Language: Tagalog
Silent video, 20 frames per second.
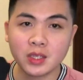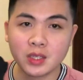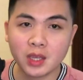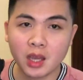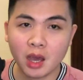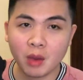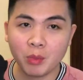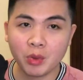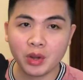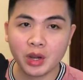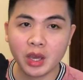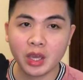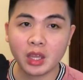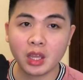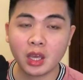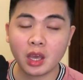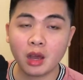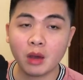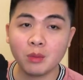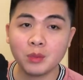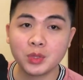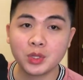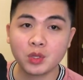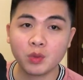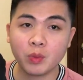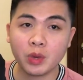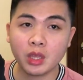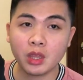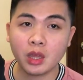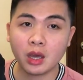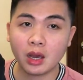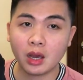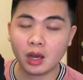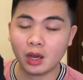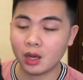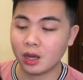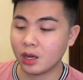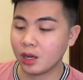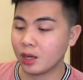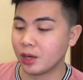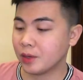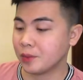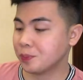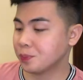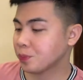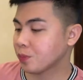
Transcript: camera, it comes with uh,